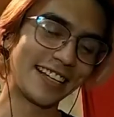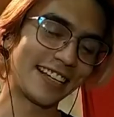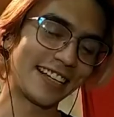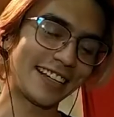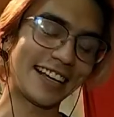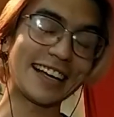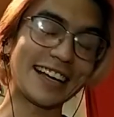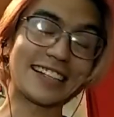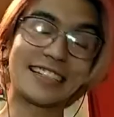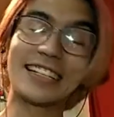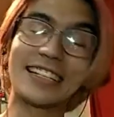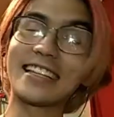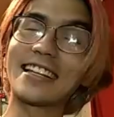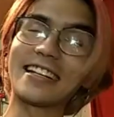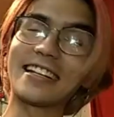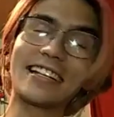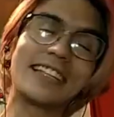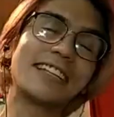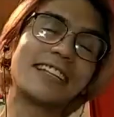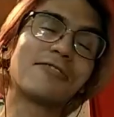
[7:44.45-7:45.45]
Así de
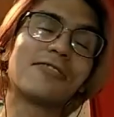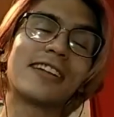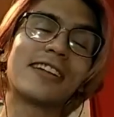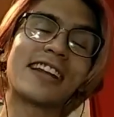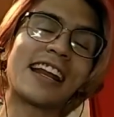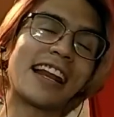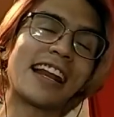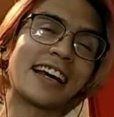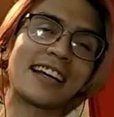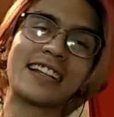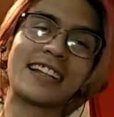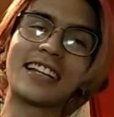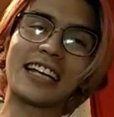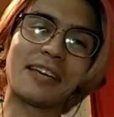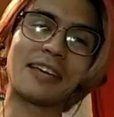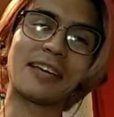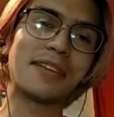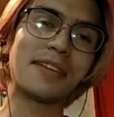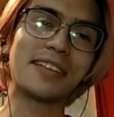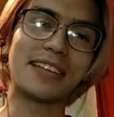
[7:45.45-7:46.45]
ridícula era la gente
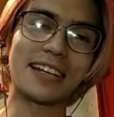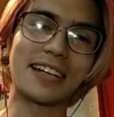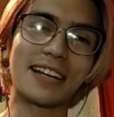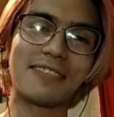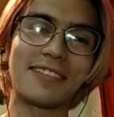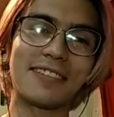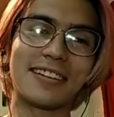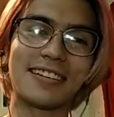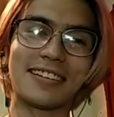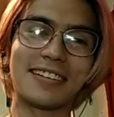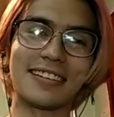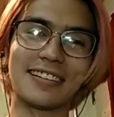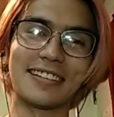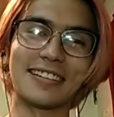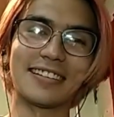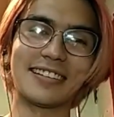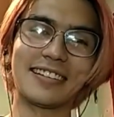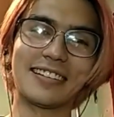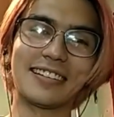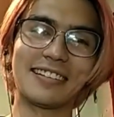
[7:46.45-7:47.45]
que me
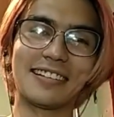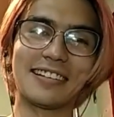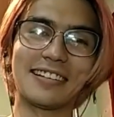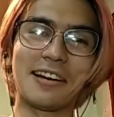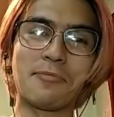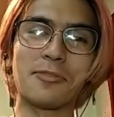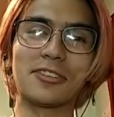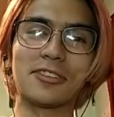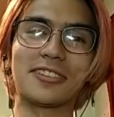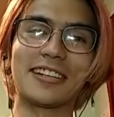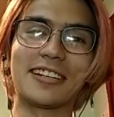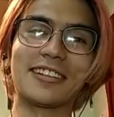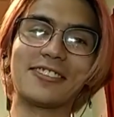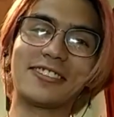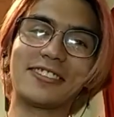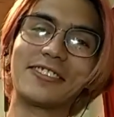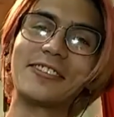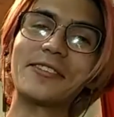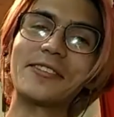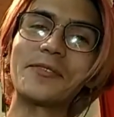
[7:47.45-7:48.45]
llegaba a,
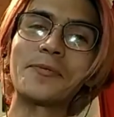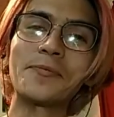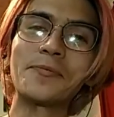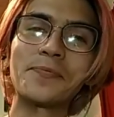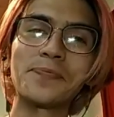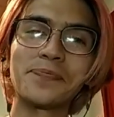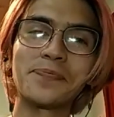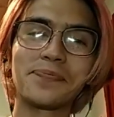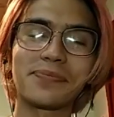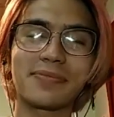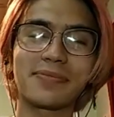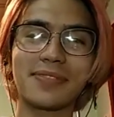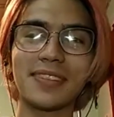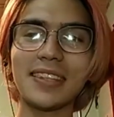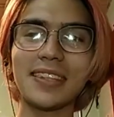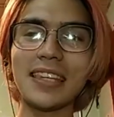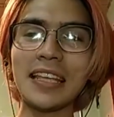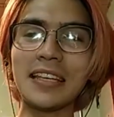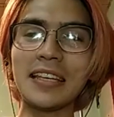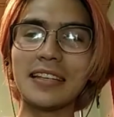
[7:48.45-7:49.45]
mostrador.
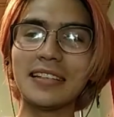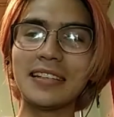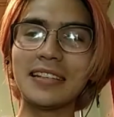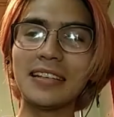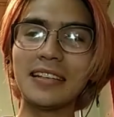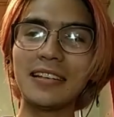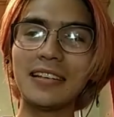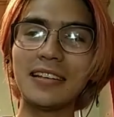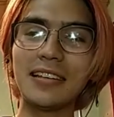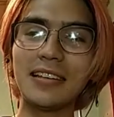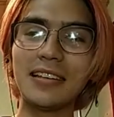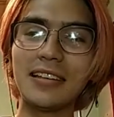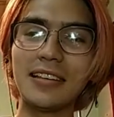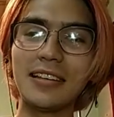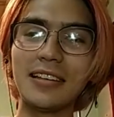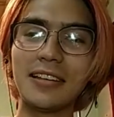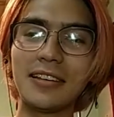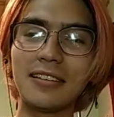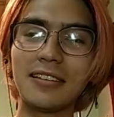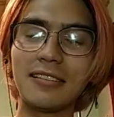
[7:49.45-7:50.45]

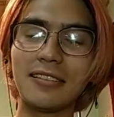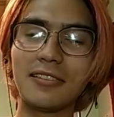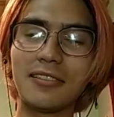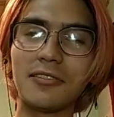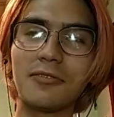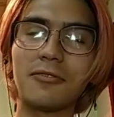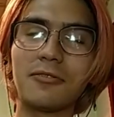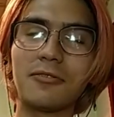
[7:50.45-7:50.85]
Eh,